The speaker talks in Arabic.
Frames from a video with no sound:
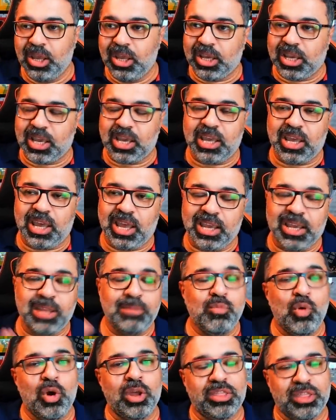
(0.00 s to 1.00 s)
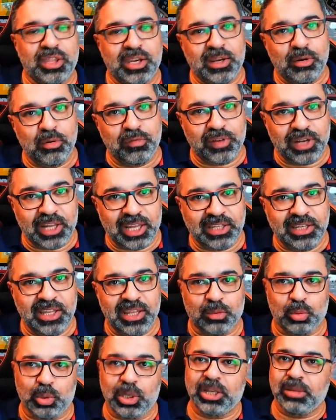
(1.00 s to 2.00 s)
كحاجات مؤثرة قوي في
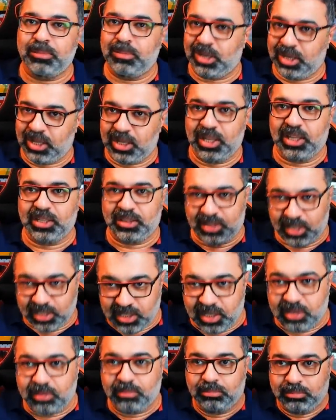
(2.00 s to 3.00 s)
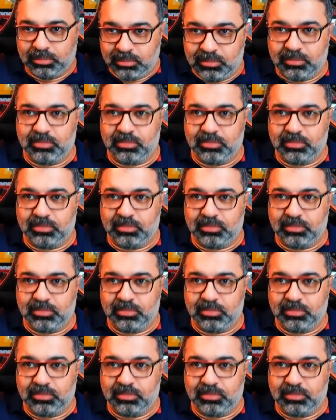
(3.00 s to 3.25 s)
الأحداث ولكن مع الحلقة التانية